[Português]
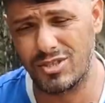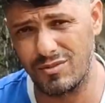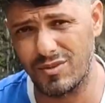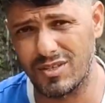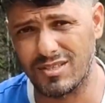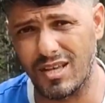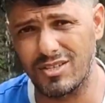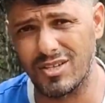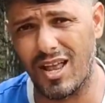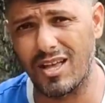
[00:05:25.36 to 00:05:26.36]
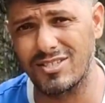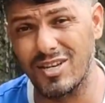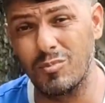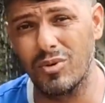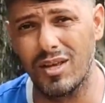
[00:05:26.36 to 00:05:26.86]
e tive que sair de lá
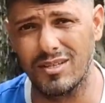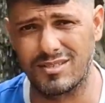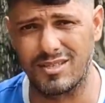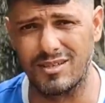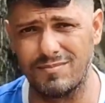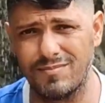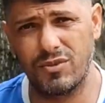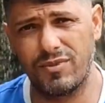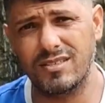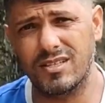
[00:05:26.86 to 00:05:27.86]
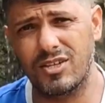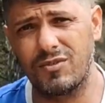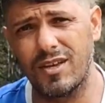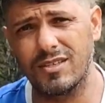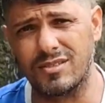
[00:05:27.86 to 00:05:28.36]
de ambulância. Por
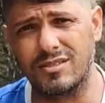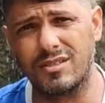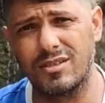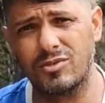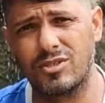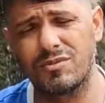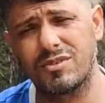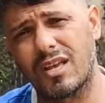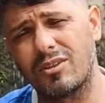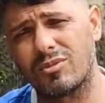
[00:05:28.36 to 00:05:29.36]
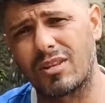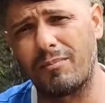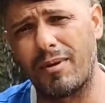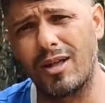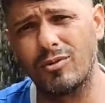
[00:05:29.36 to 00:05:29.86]
diversas vezes eu tive que sair do
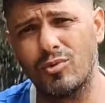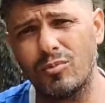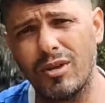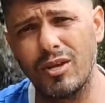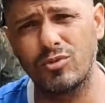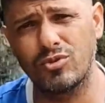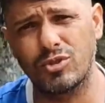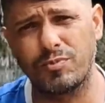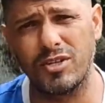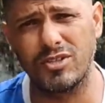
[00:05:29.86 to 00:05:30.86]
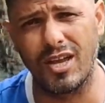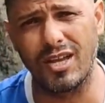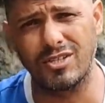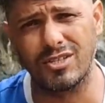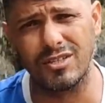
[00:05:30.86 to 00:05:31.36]
trabalho no meio do
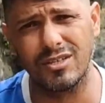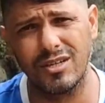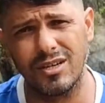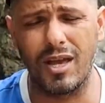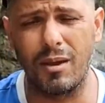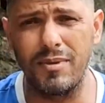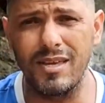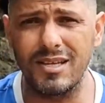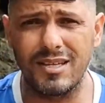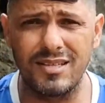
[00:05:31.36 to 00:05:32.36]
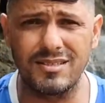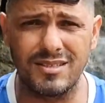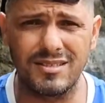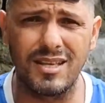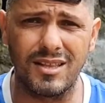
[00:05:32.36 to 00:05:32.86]
expediente porque a minha
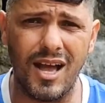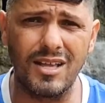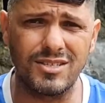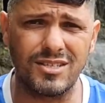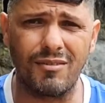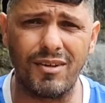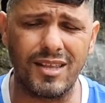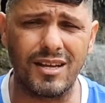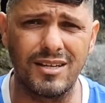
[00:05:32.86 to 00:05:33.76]
crise de ansiedade estava